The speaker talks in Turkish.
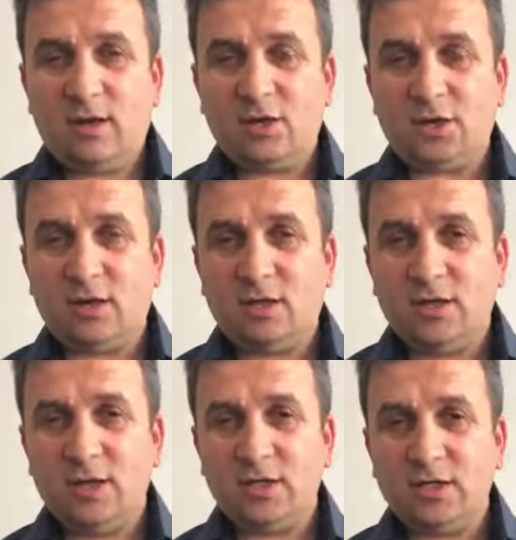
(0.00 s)

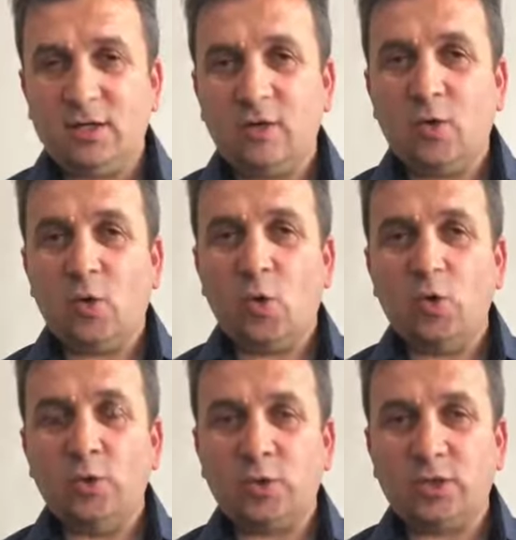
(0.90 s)
aşağılayıcı,
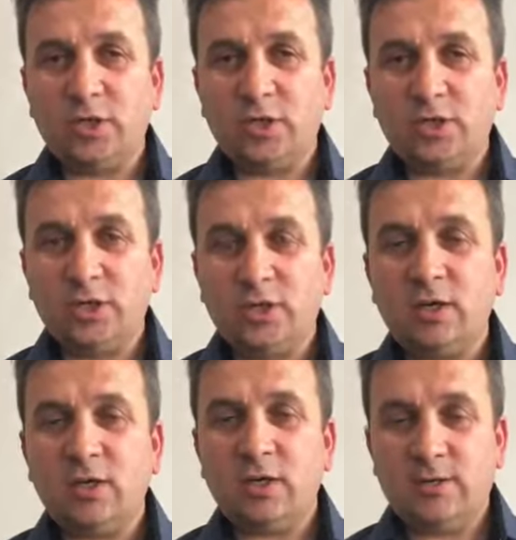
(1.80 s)
onur
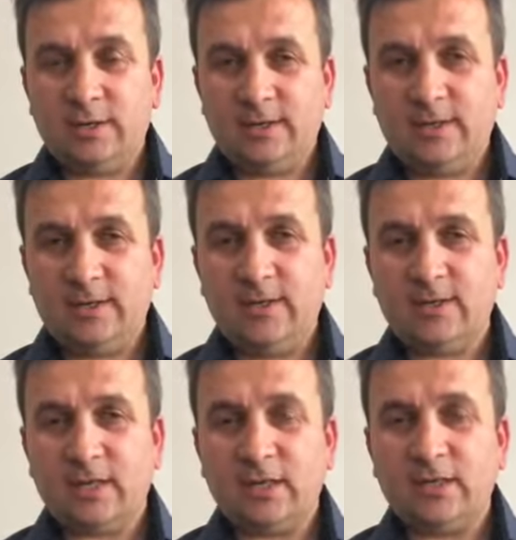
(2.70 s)
kırıcı,
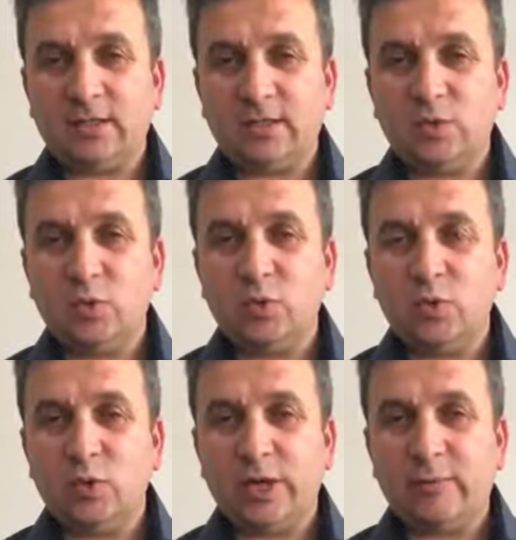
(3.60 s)
insanlık dışı
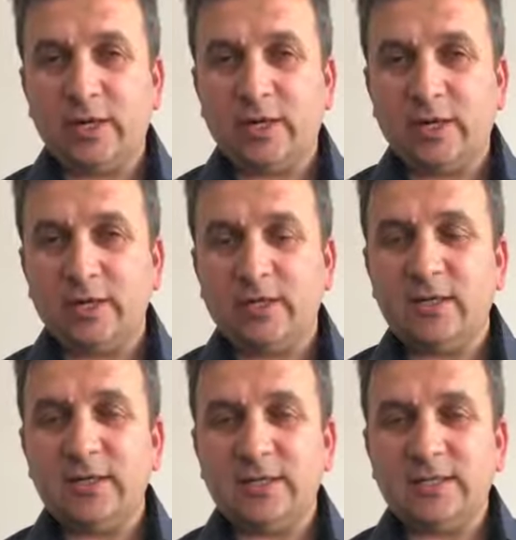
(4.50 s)

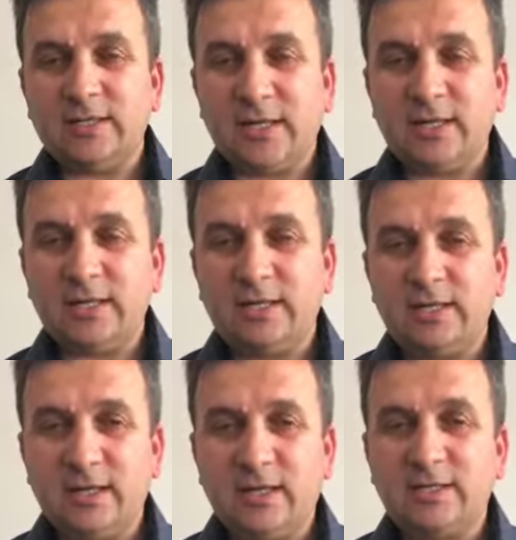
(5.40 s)
uygulamaların
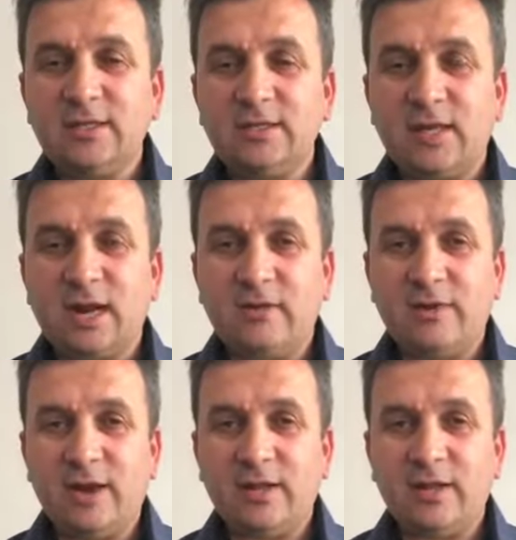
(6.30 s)
saygınlığına nasıl
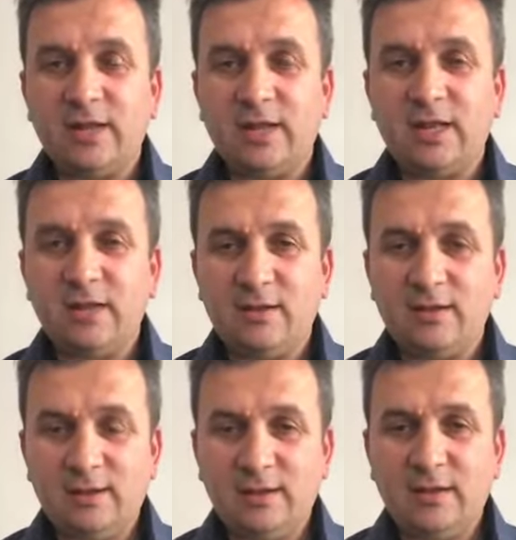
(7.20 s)
zarar verdiğini
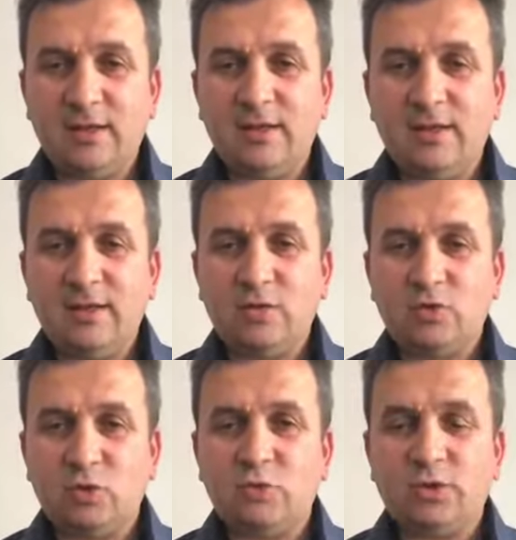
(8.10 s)

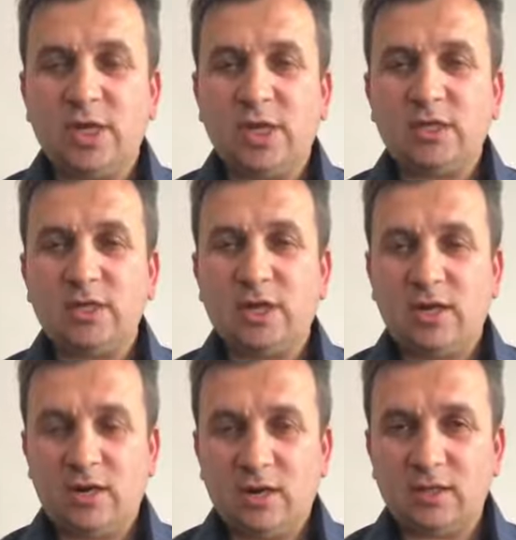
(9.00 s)
somut
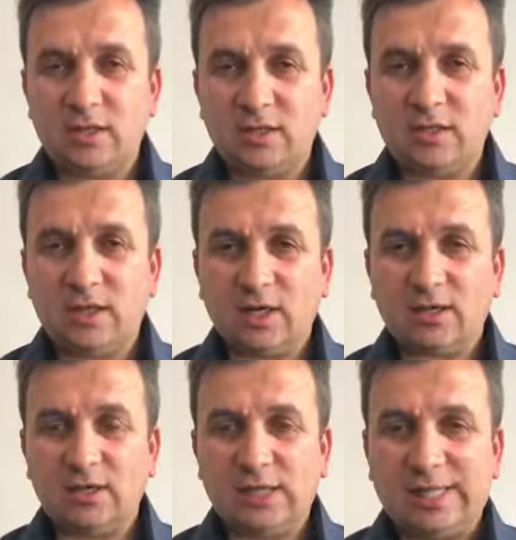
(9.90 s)
gerekçeler anlattığı
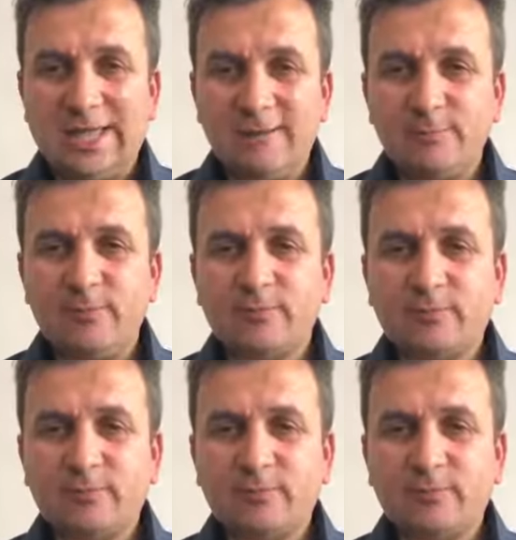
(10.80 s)
takdirde de